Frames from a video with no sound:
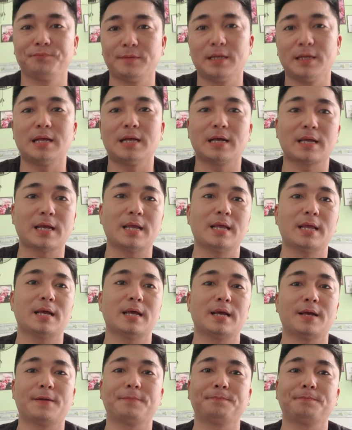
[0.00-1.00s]
với là cái
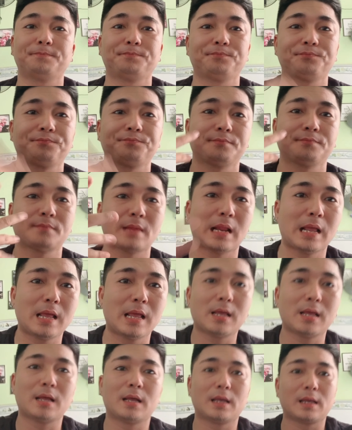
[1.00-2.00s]
ờ,
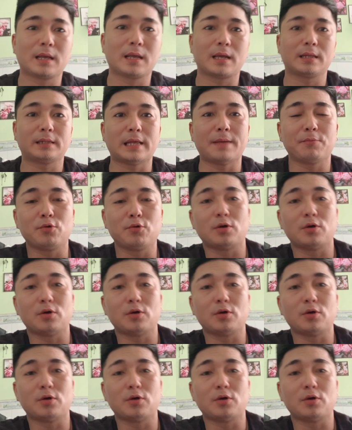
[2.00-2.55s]
cái tiệm của